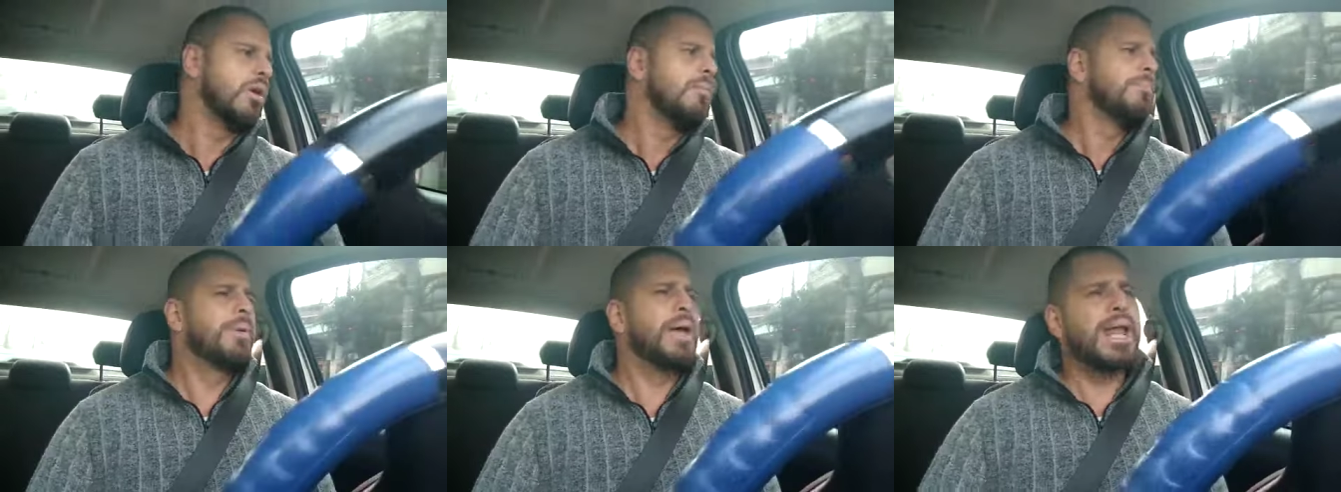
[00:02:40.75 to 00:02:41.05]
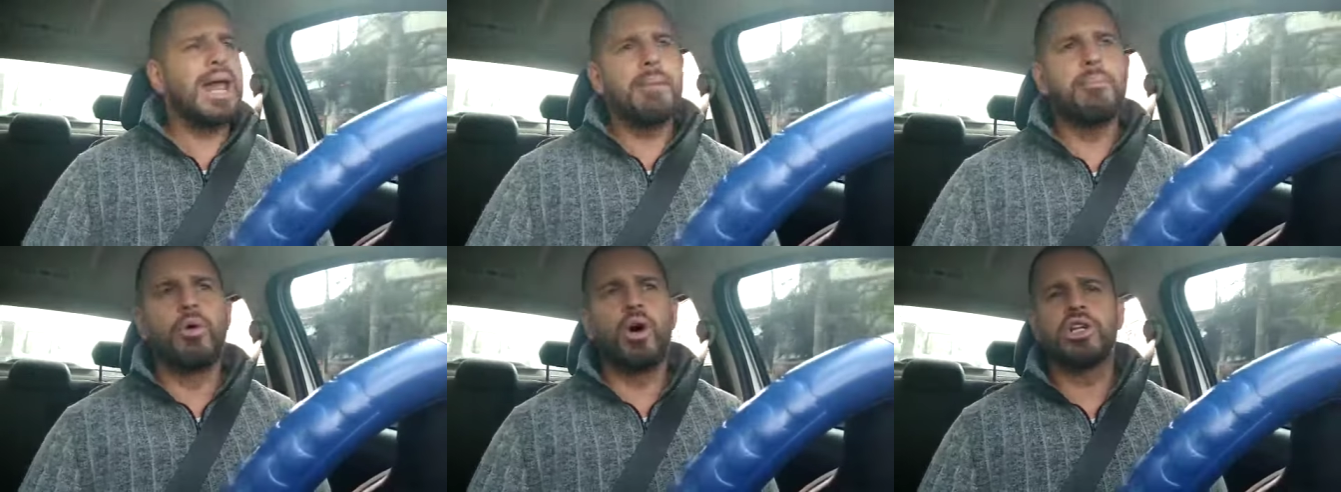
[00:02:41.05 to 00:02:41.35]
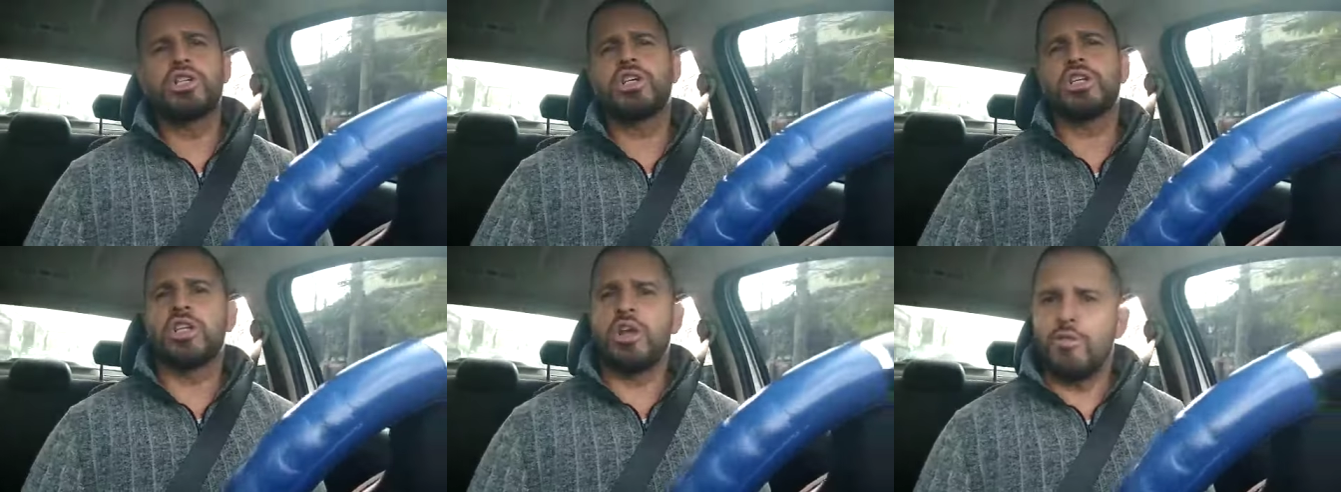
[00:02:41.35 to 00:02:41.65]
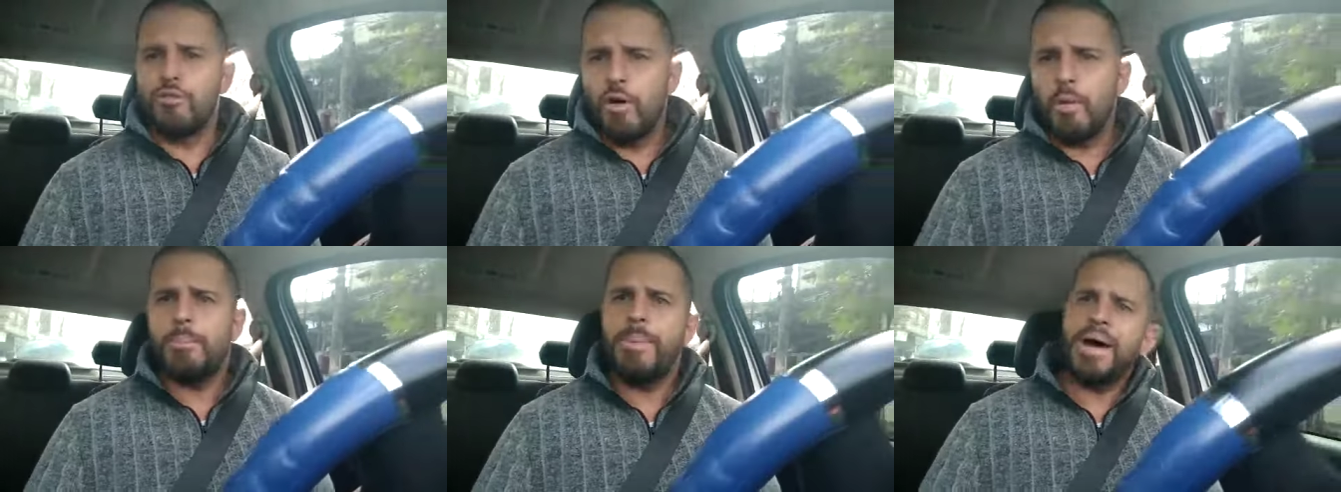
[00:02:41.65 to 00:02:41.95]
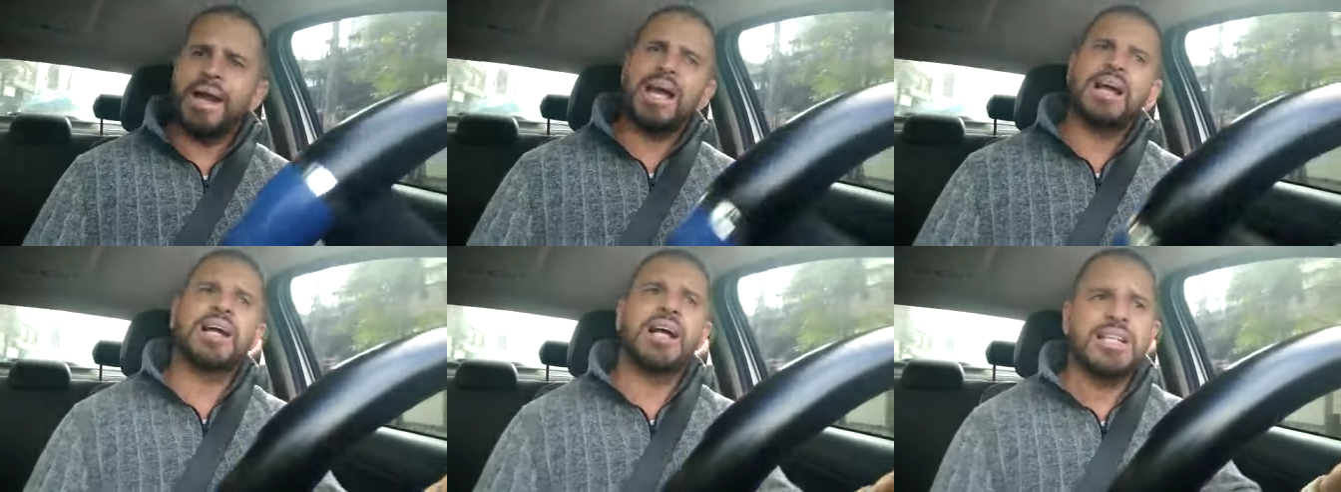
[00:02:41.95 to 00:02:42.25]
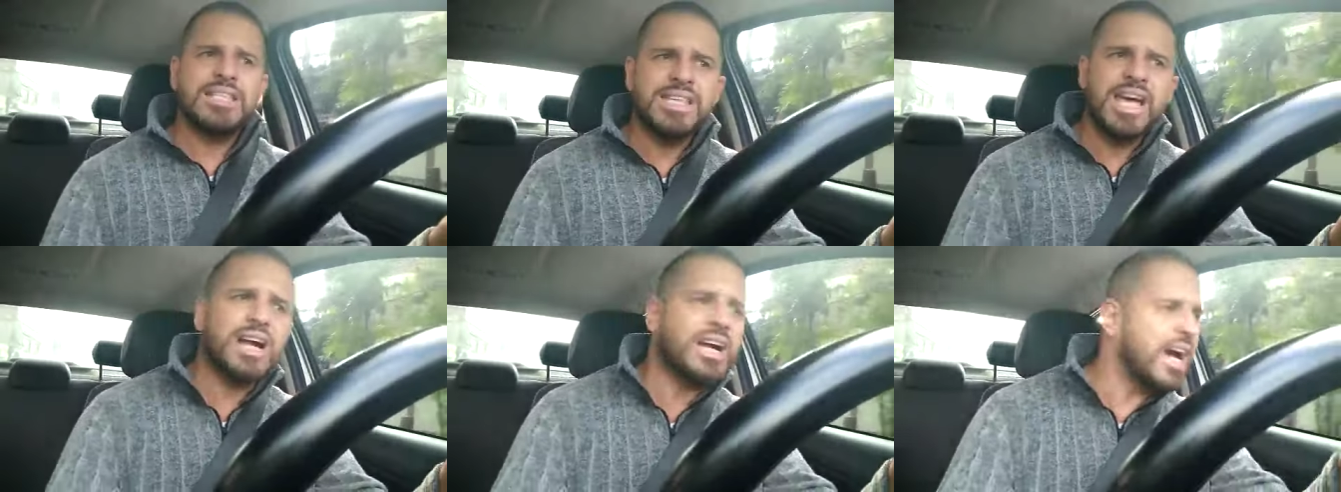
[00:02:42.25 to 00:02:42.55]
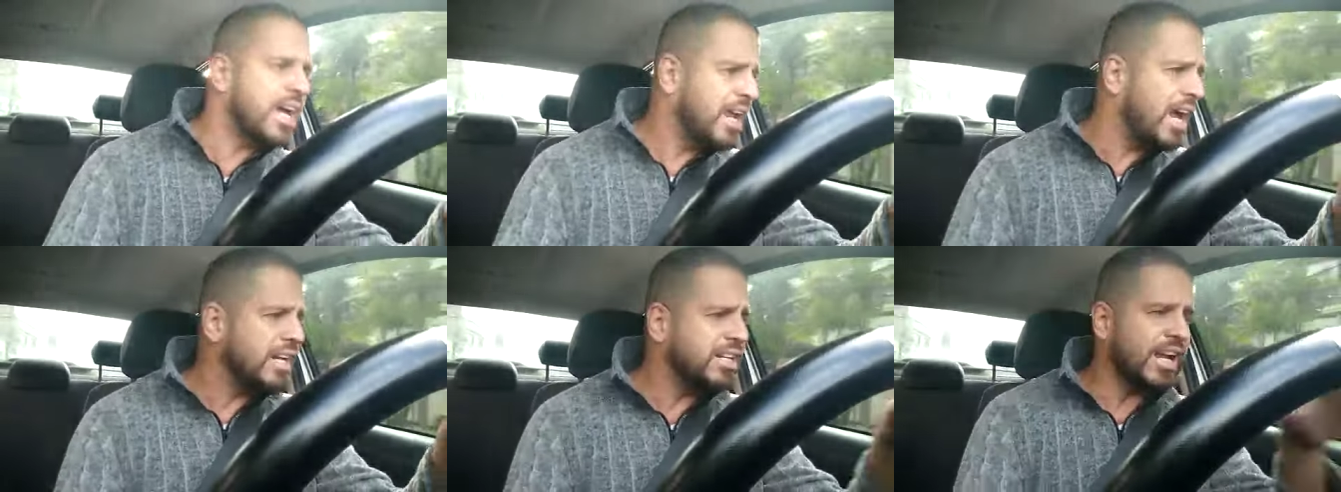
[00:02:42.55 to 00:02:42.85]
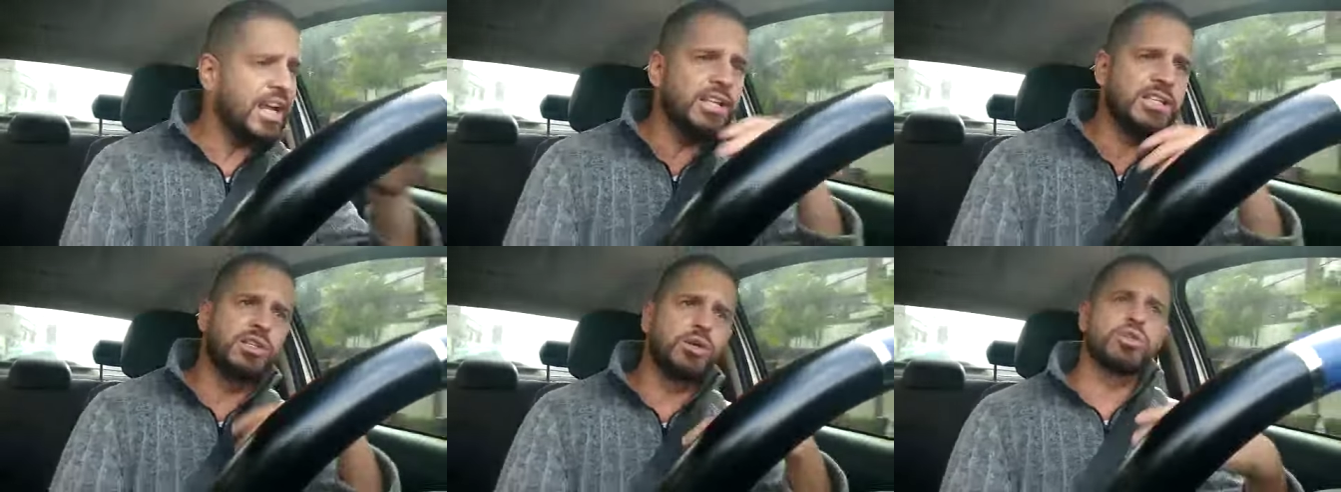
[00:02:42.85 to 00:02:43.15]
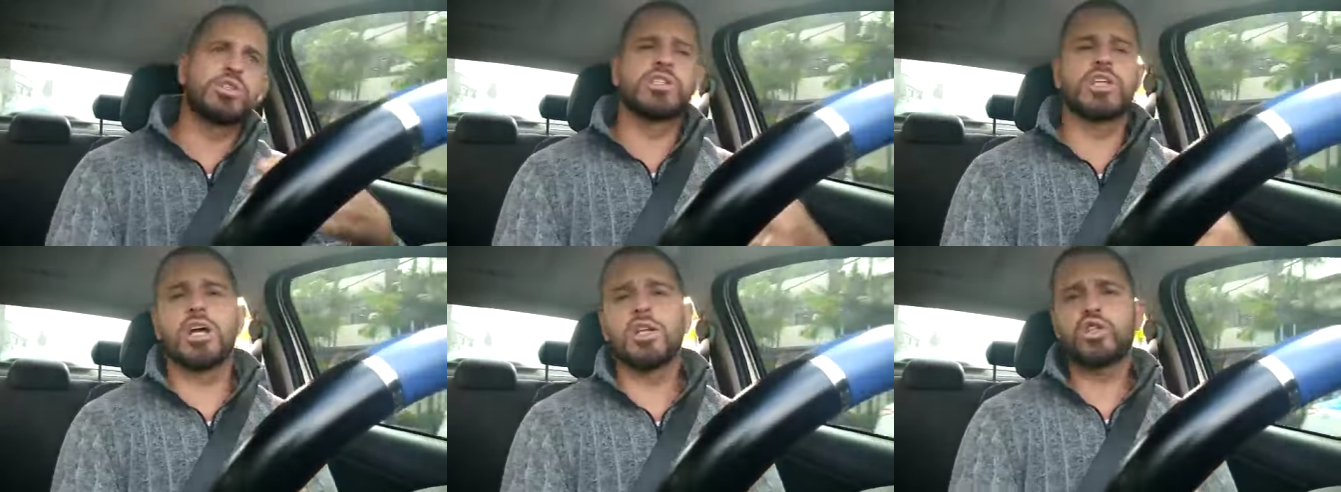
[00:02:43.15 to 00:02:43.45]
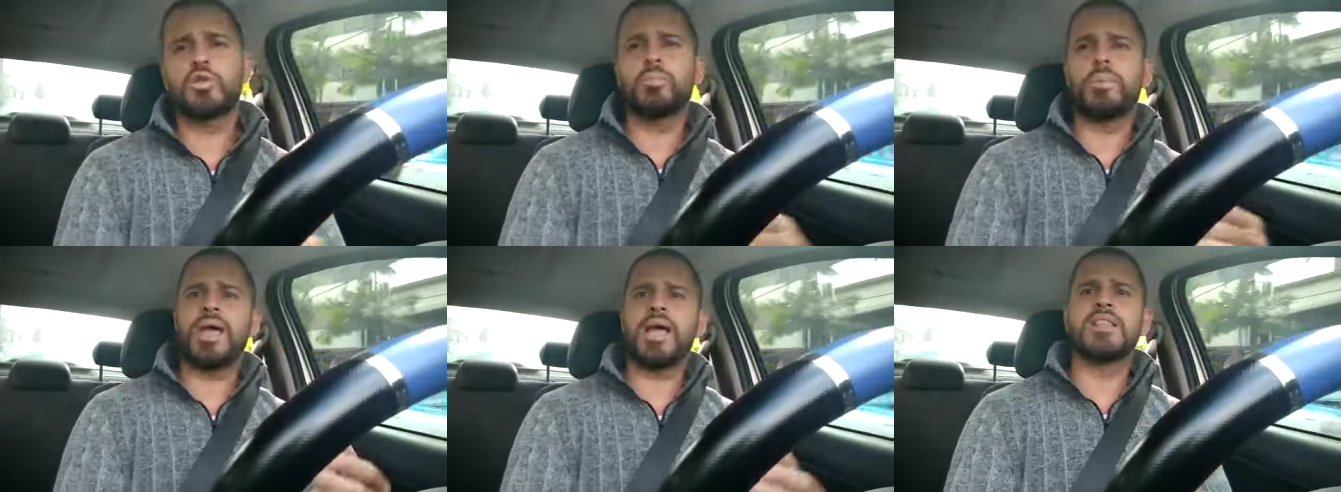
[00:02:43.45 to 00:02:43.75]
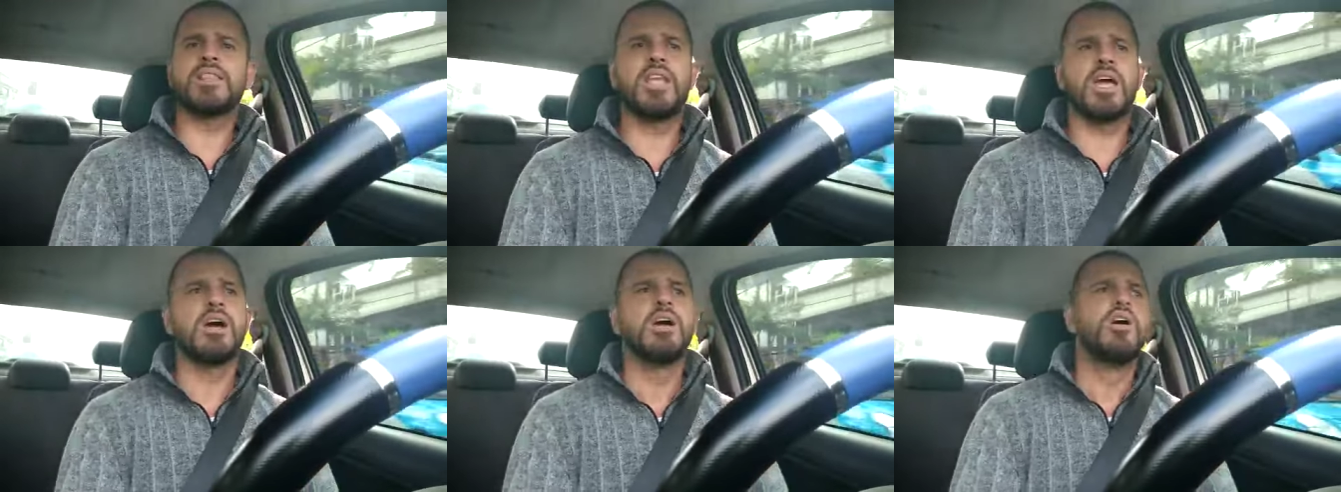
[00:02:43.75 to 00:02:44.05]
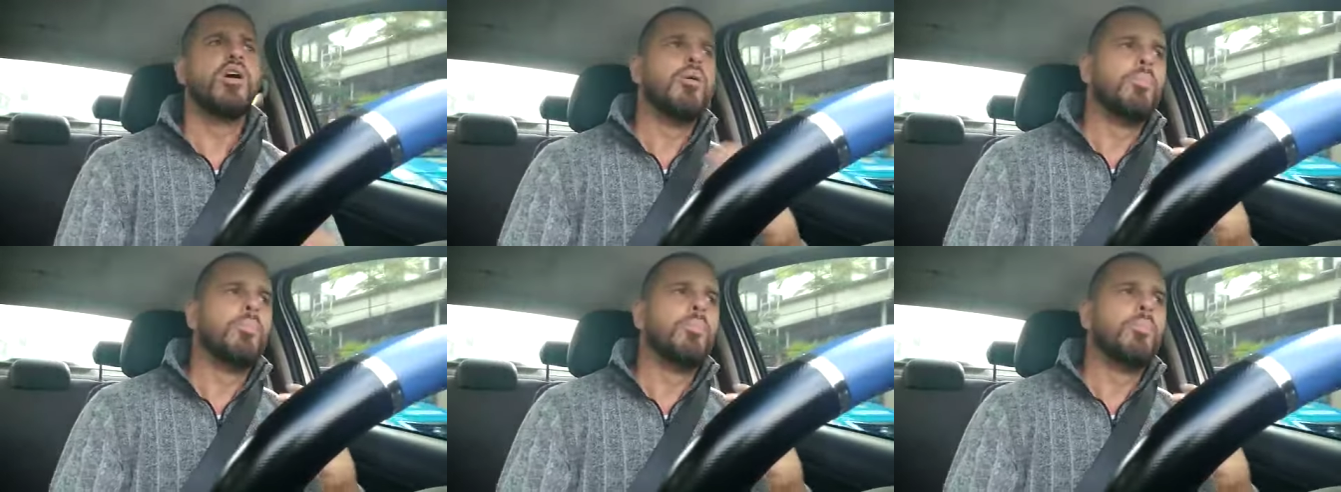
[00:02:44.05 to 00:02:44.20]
Pelo amor de Deus, vamos parar com a sacanagem aí. Se o Santos perder